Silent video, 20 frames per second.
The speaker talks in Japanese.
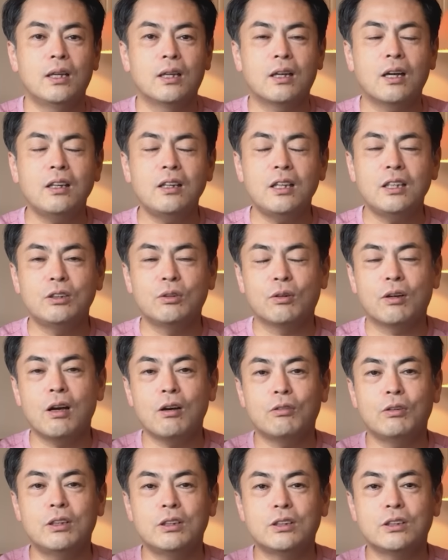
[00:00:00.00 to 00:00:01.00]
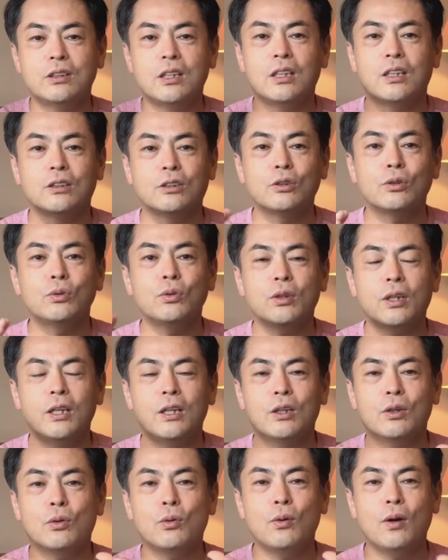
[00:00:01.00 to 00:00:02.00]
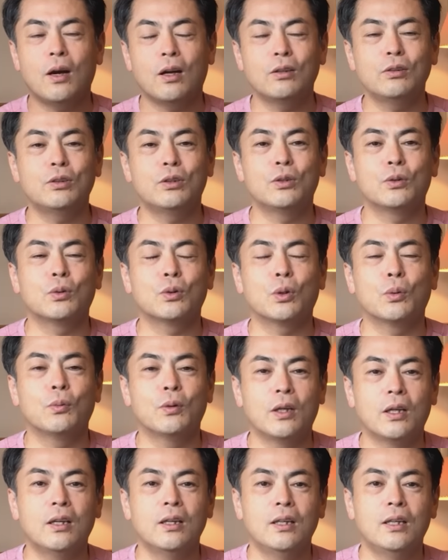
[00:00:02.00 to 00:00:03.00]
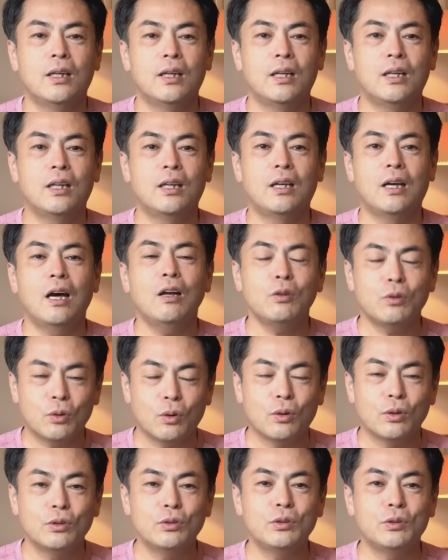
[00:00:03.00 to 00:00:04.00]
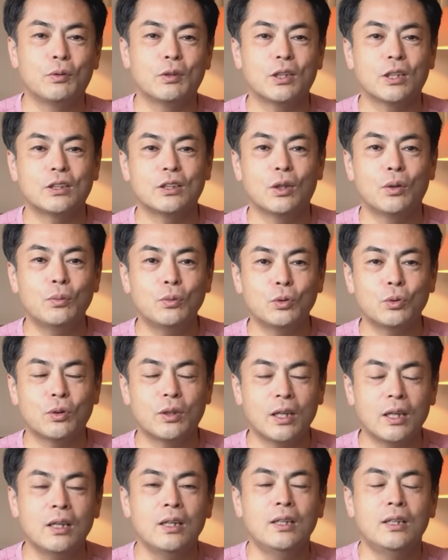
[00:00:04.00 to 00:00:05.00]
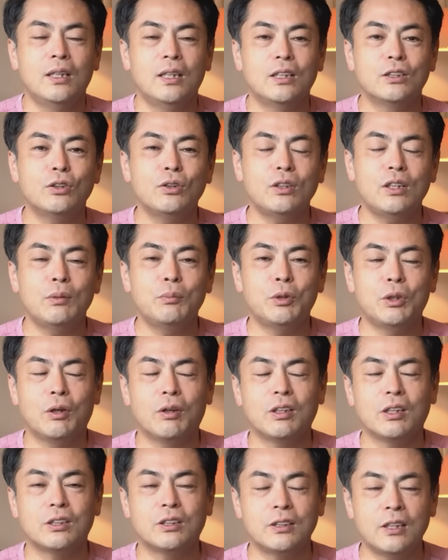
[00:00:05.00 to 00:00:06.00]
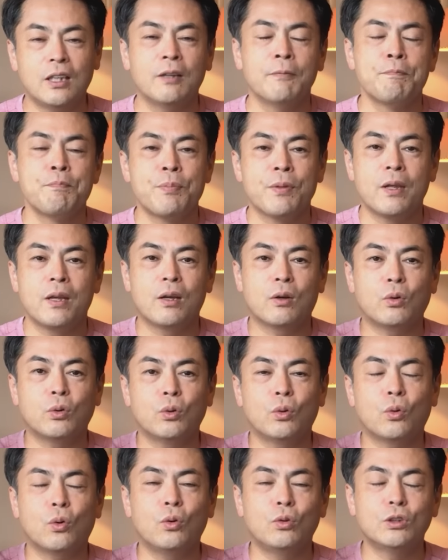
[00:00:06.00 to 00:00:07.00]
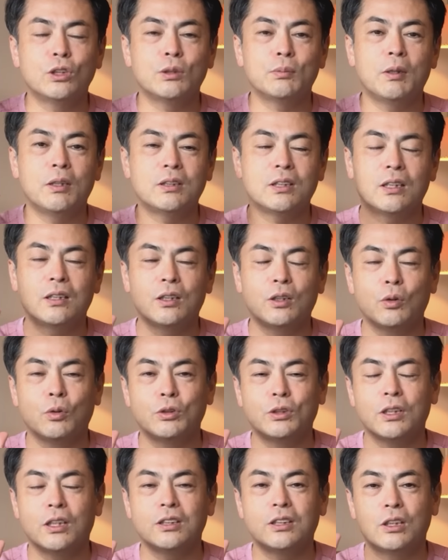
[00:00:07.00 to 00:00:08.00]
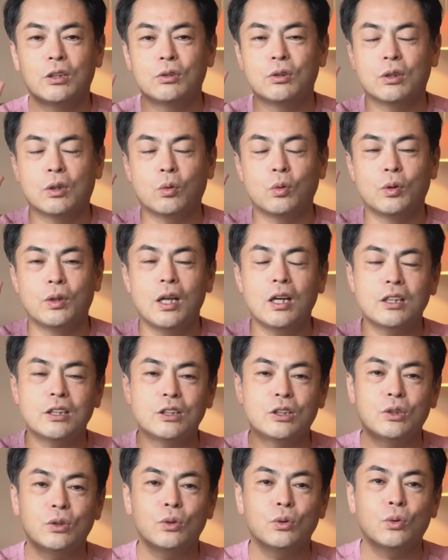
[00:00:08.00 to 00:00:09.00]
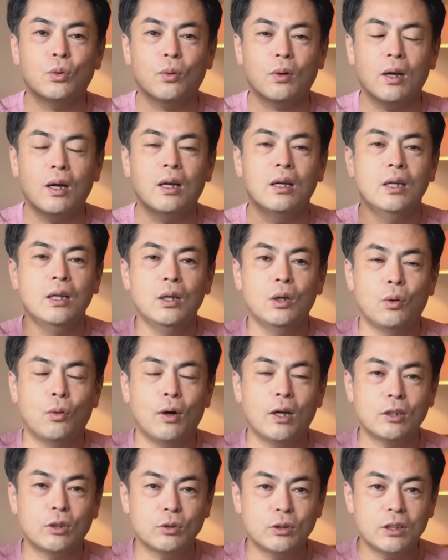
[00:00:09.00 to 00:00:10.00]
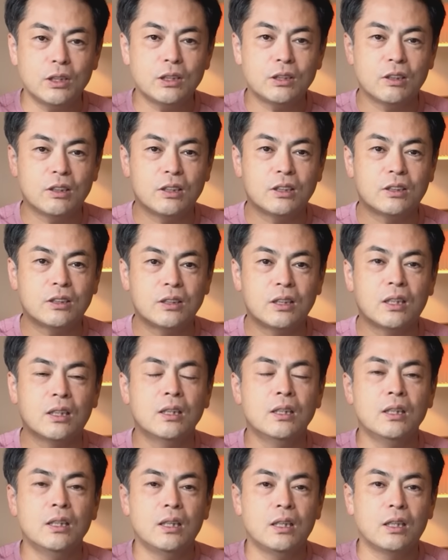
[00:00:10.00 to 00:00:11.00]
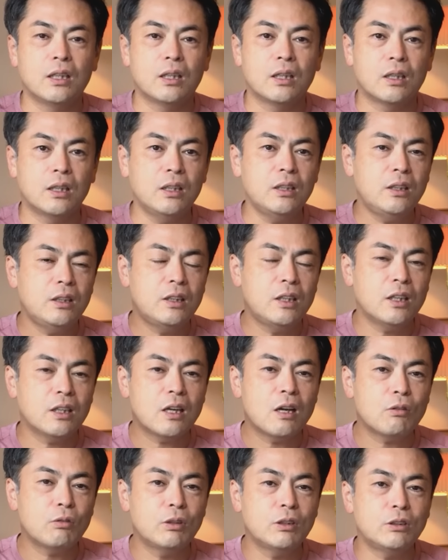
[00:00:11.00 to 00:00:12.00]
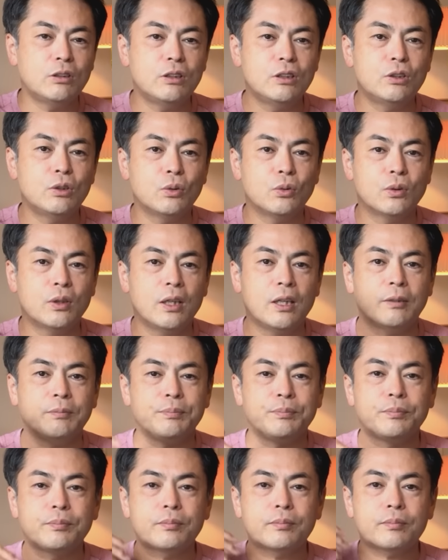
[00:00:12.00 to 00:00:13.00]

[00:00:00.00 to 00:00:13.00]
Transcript: かなりの確率でその傾向があるっていうこともね、あるというふうに私は思うので、そういった意味ではですね、このコーンスマイチャンネルでお伝えしているこの焼き塩とかホワイトセージはですね、一定確率以上で